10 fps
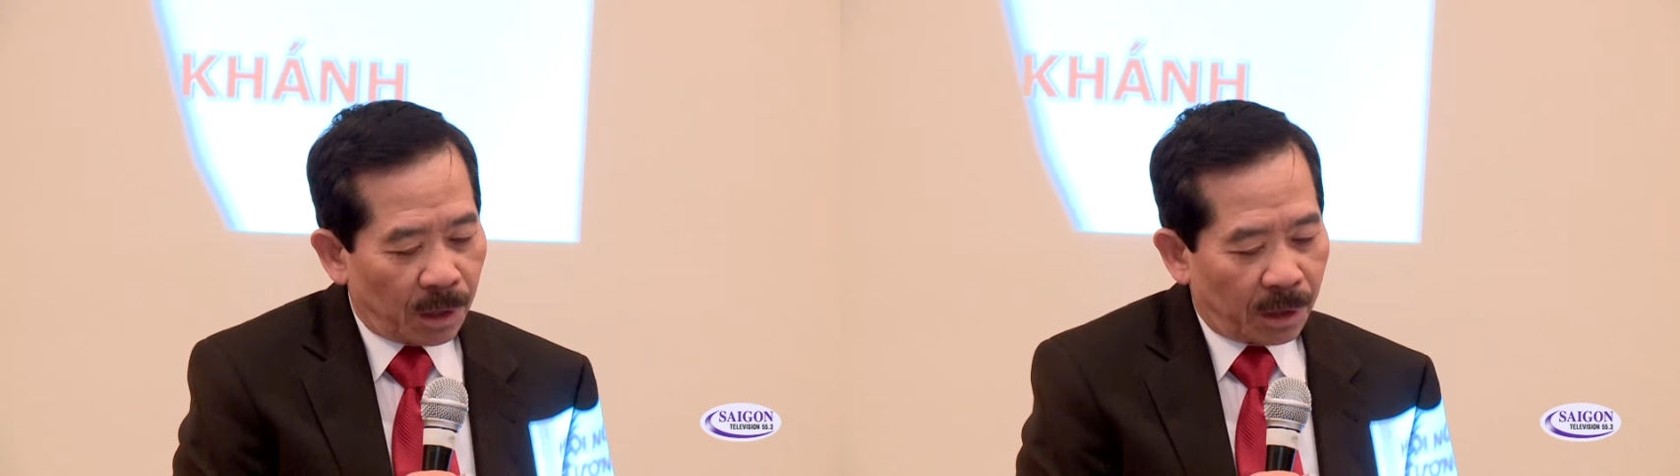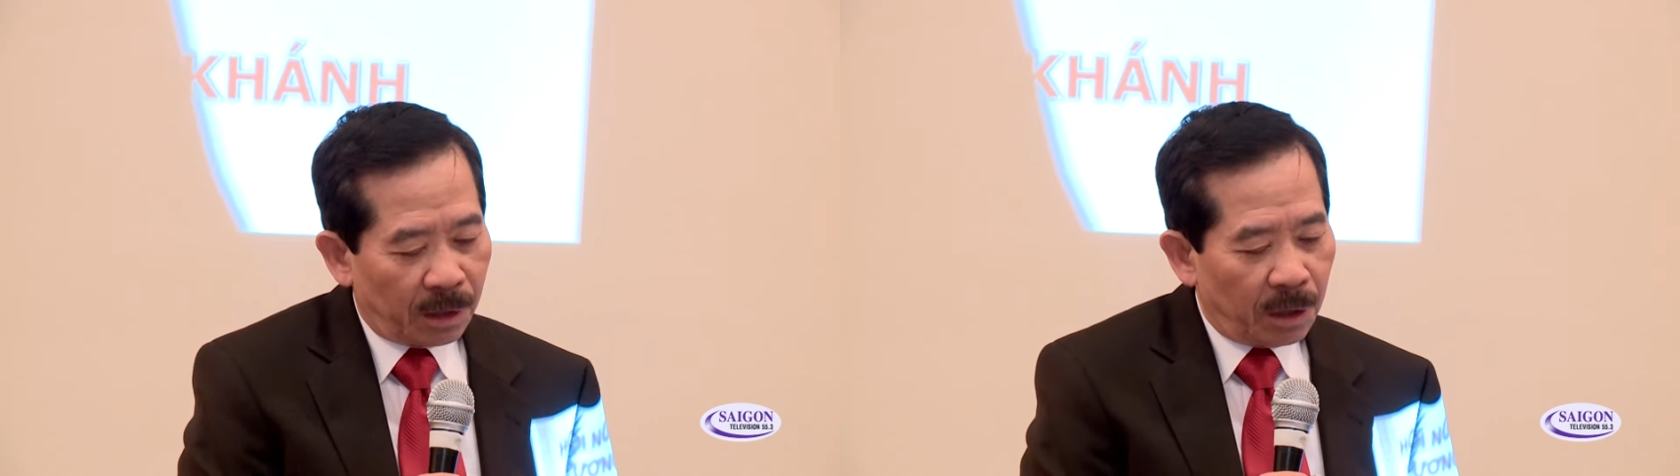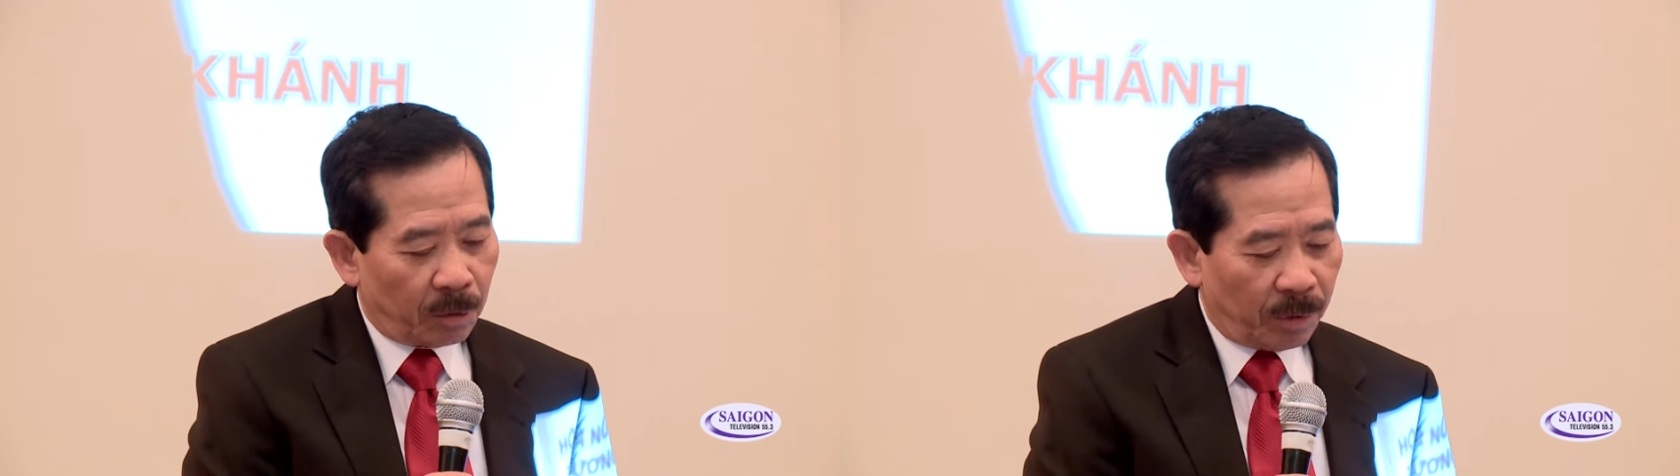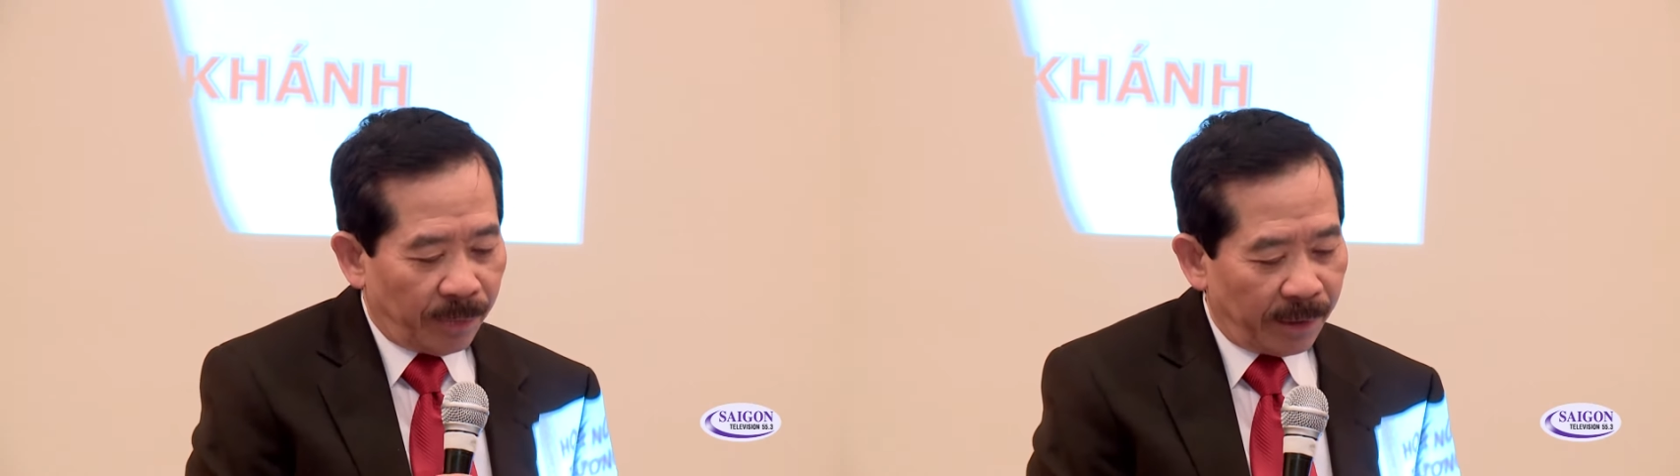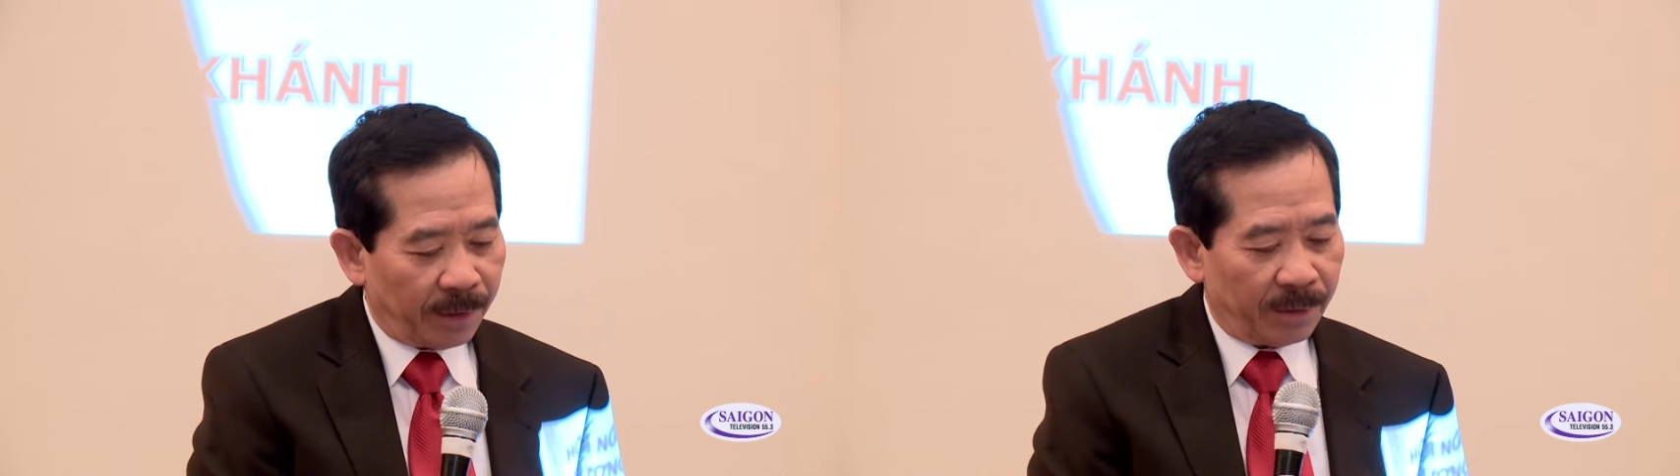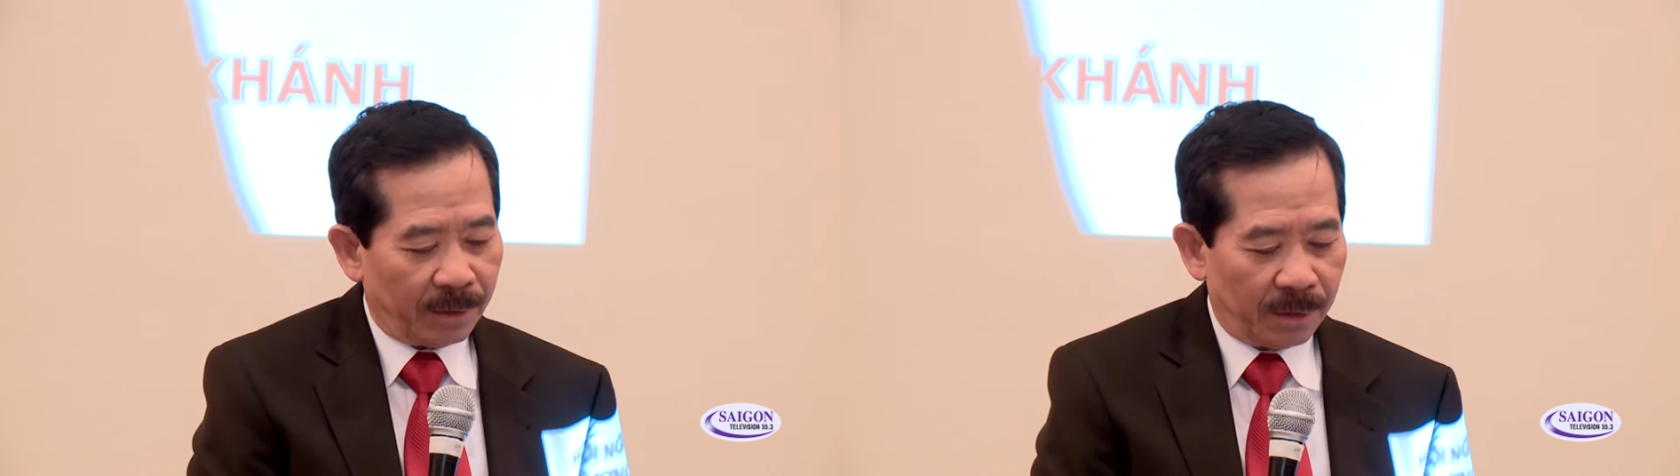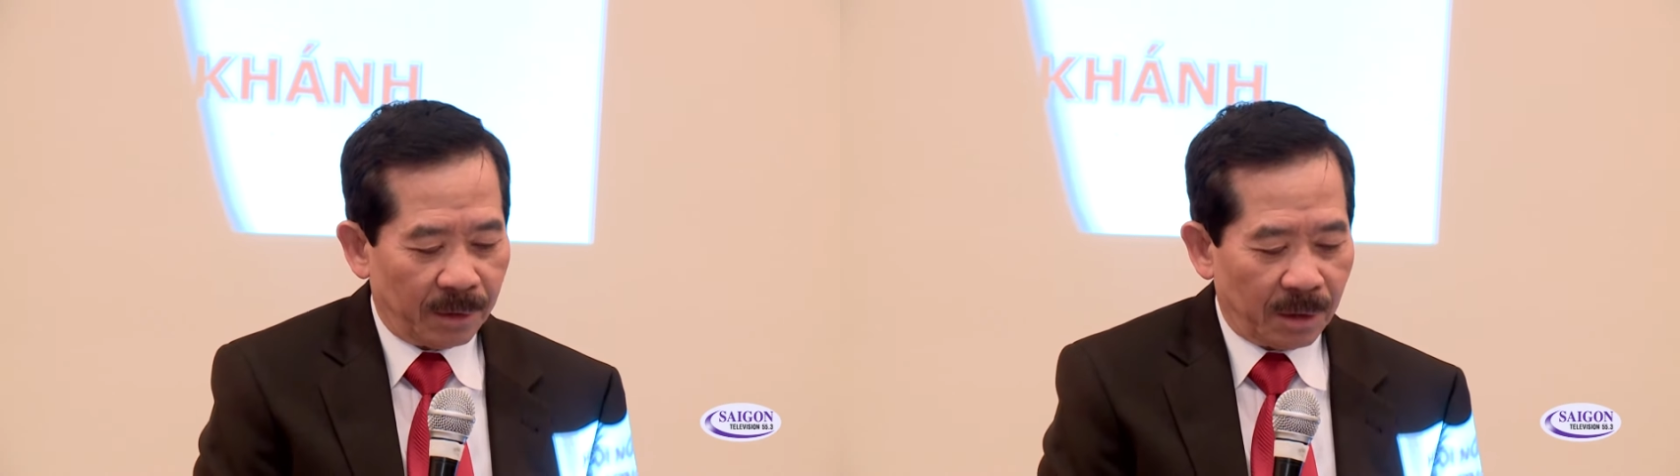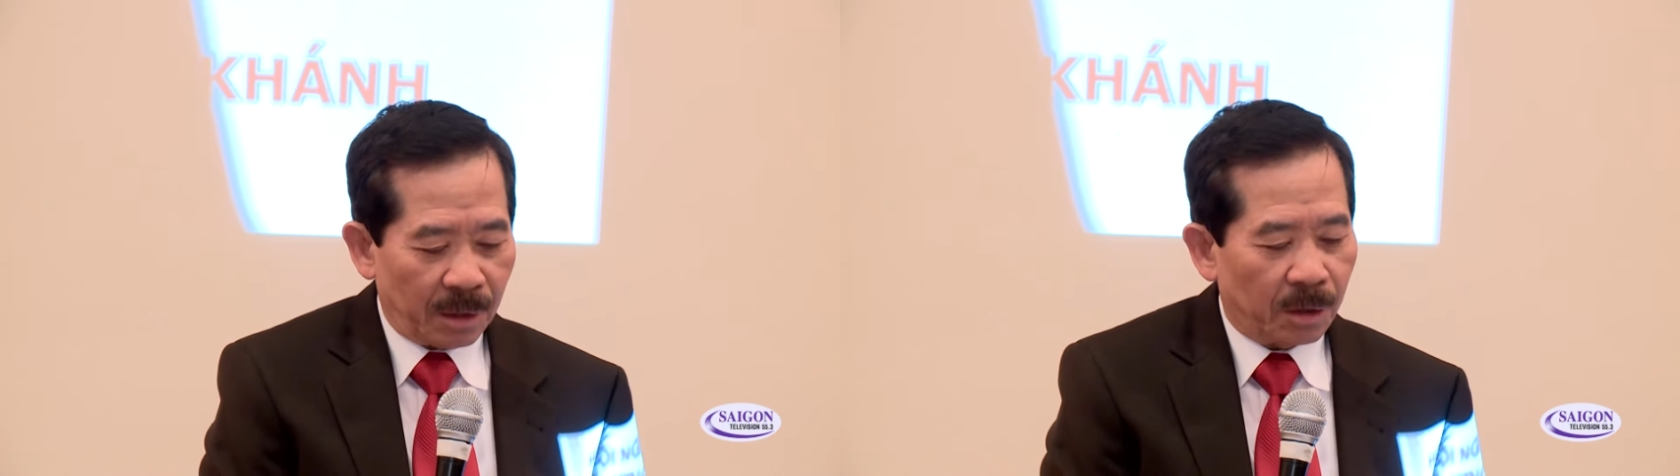Kính thưa quý vị,
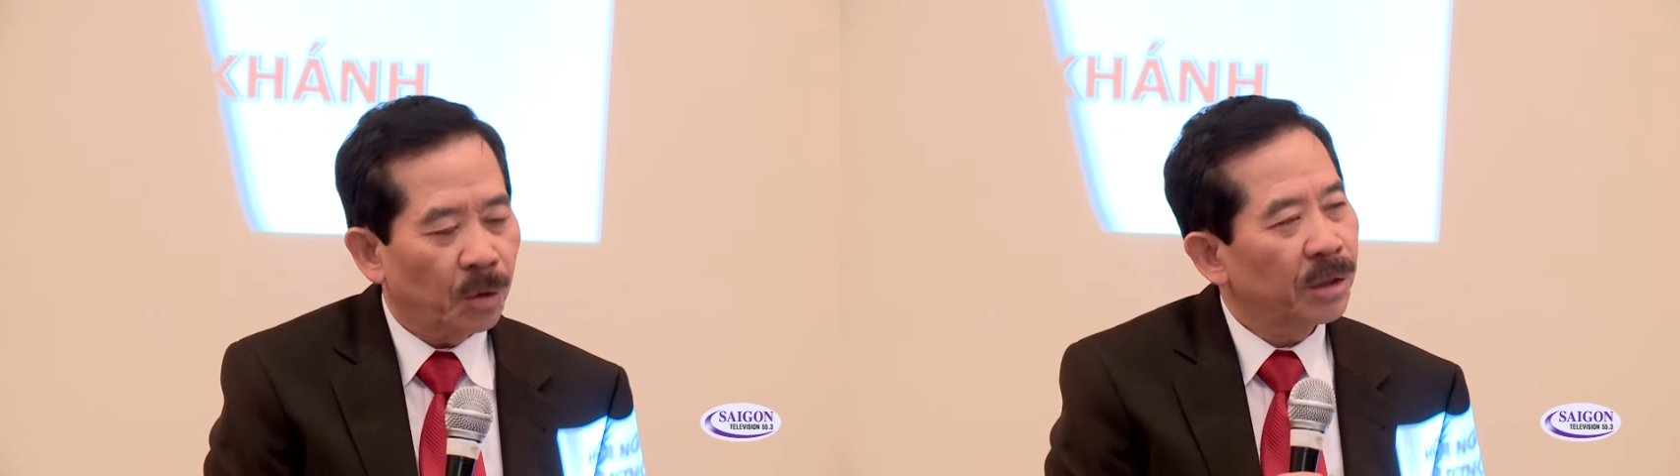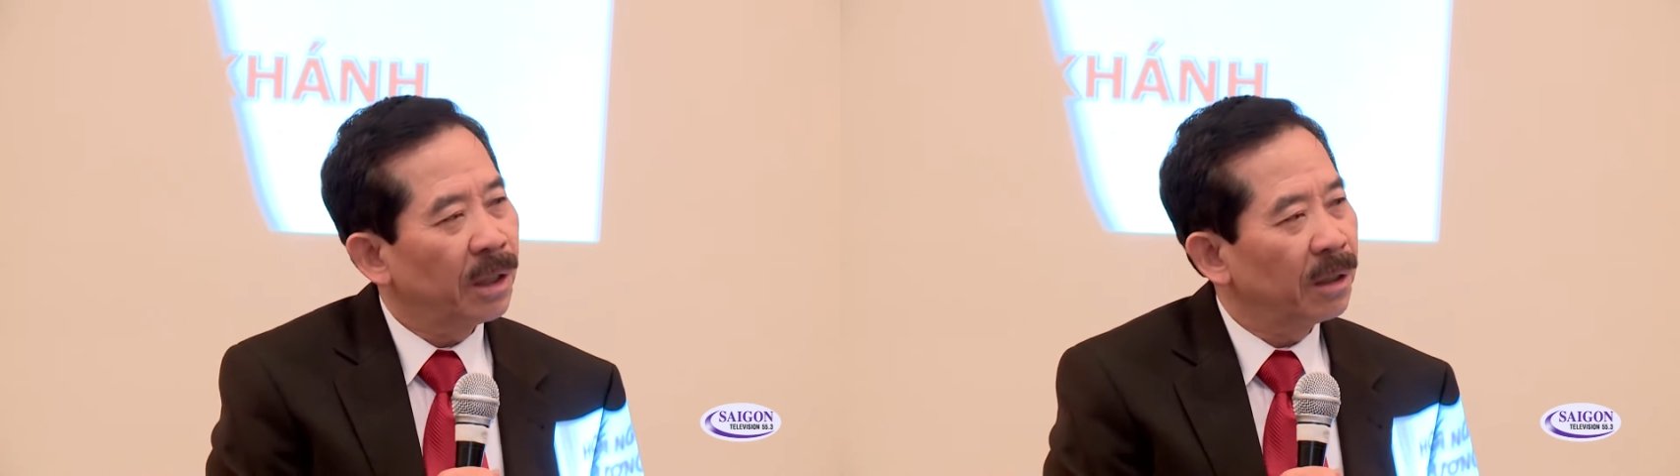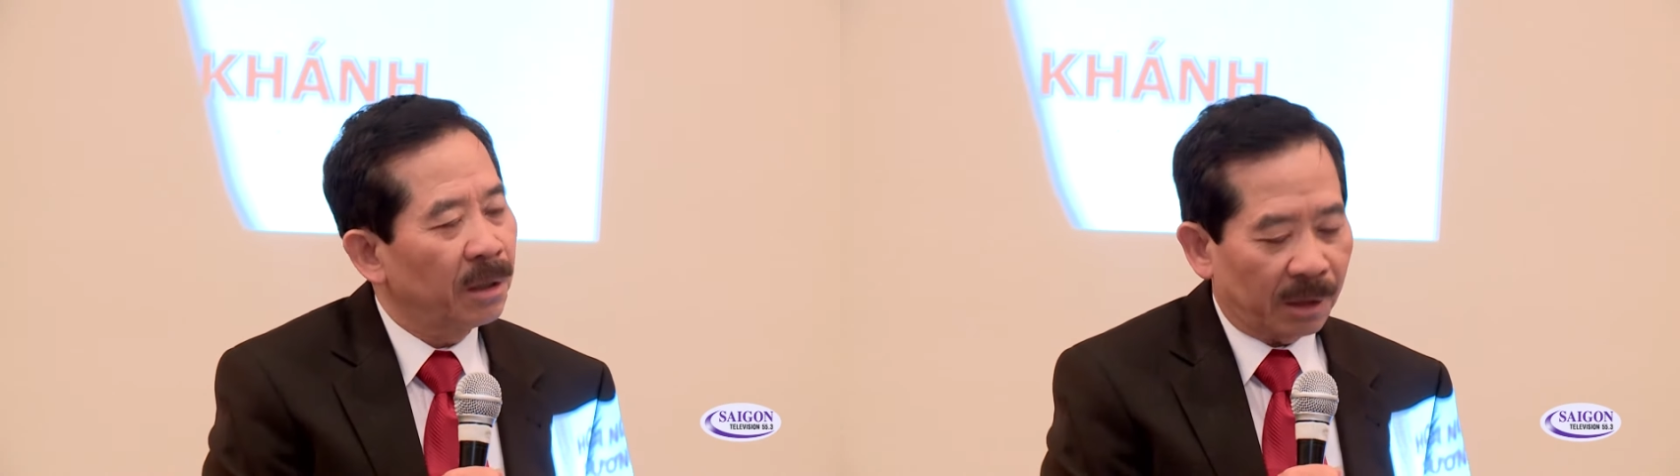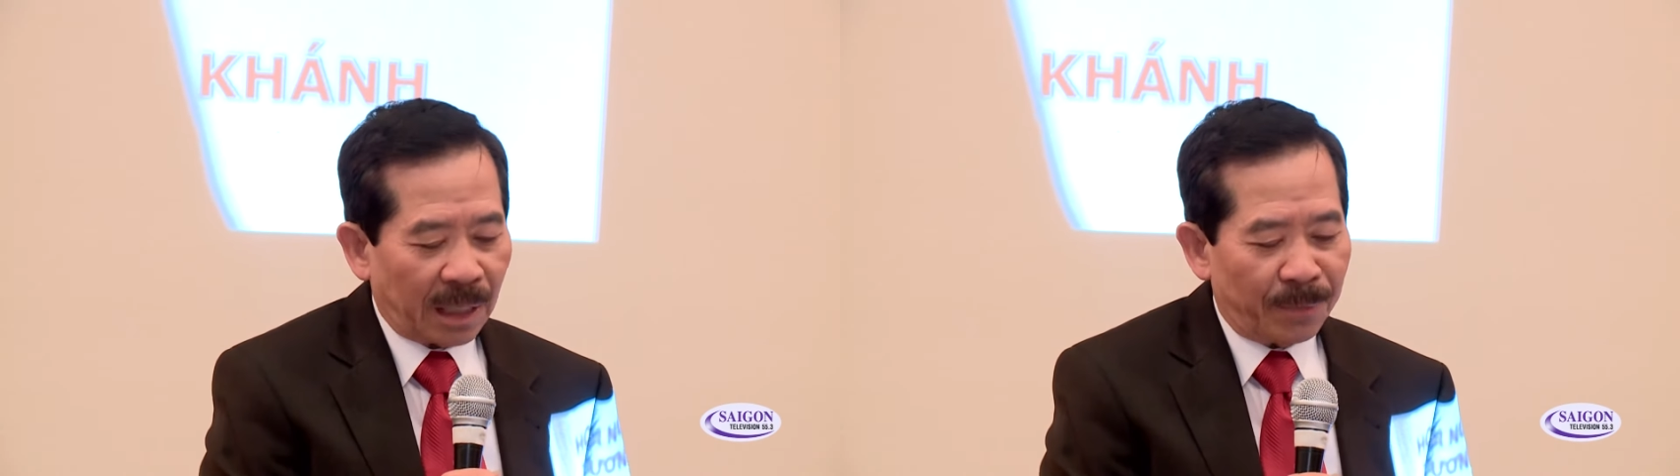tôi xin được